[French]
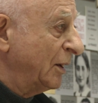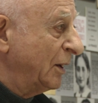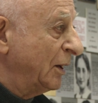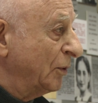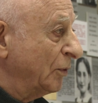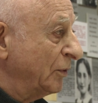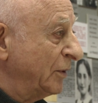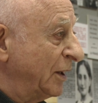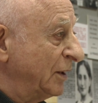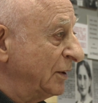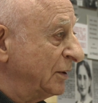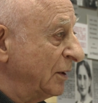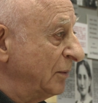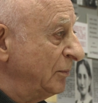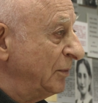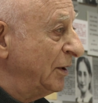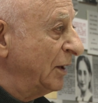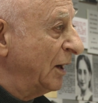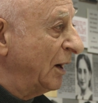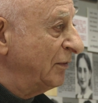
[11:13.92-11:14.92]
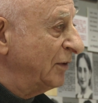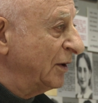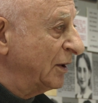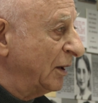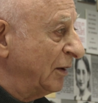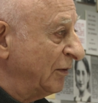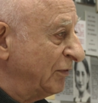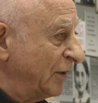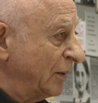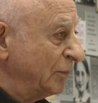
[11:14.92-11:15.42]
et on a été mis avec
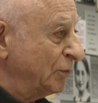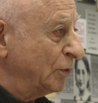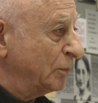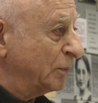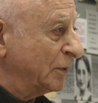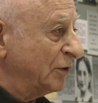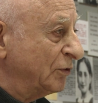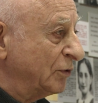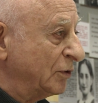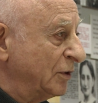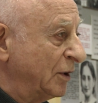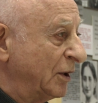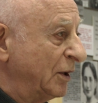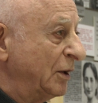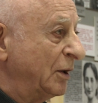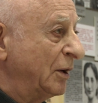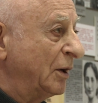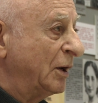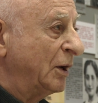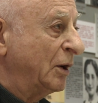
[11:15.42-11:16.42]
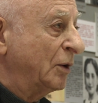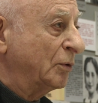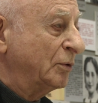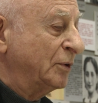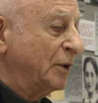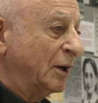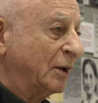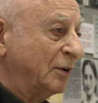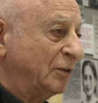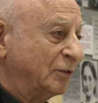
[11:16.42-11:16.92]
les femmes de prisonniers et on
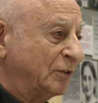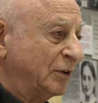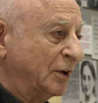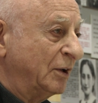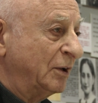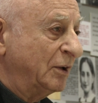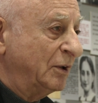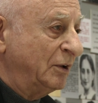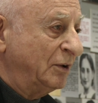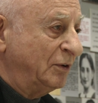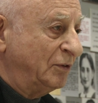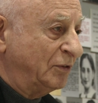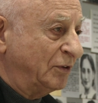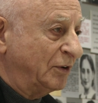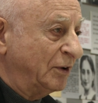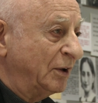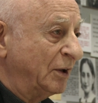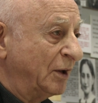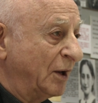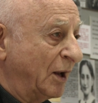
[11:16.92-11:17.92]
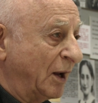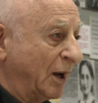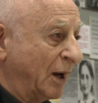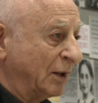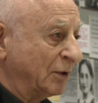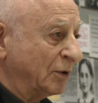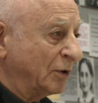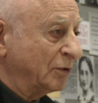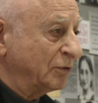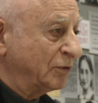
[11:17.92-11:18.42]
est resté ici
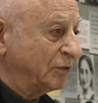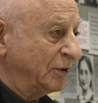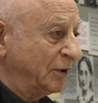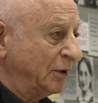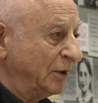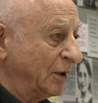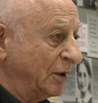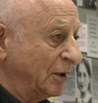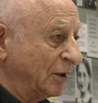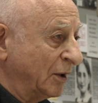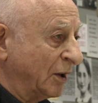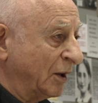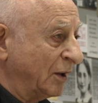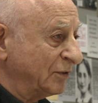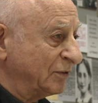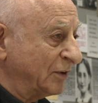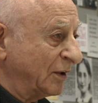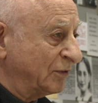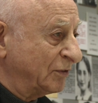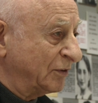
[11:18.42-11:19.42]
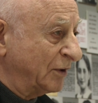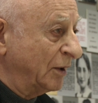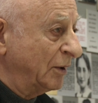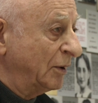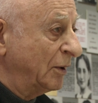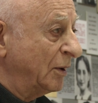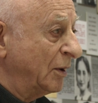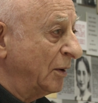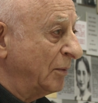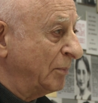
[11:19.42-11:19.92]
à Drancy grâce à
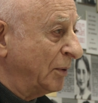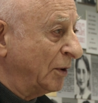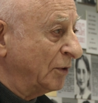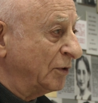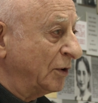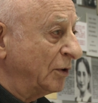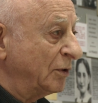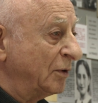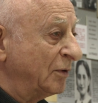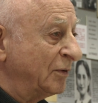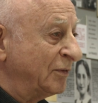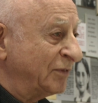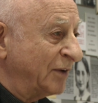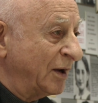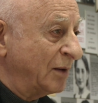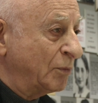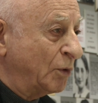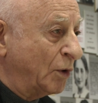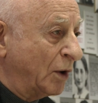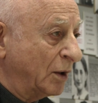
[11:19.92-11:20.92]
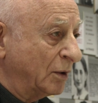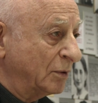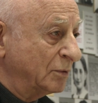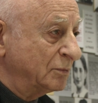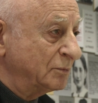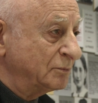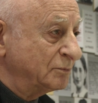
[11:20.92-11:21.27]
ça pendant 20 mois.